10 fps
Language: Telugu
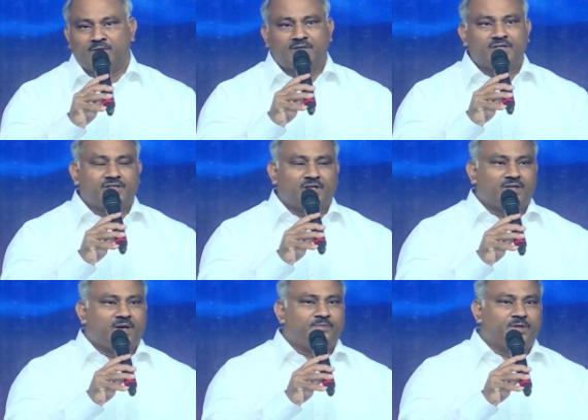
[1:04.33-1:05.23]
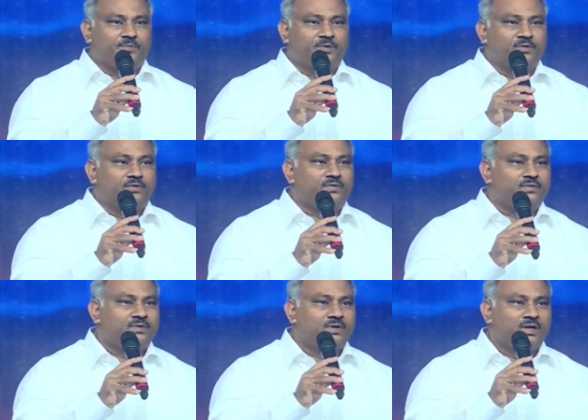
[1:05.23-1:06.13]
మొదటి శతాబ్దపు
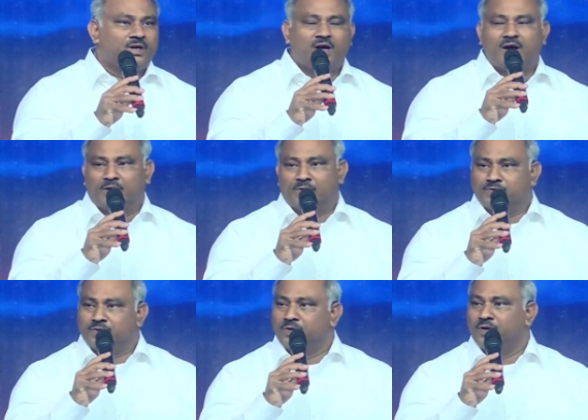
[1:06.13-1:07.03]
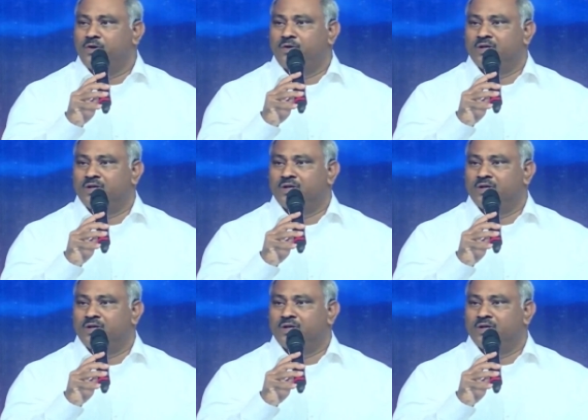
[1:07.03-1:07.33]
రోజుల్లో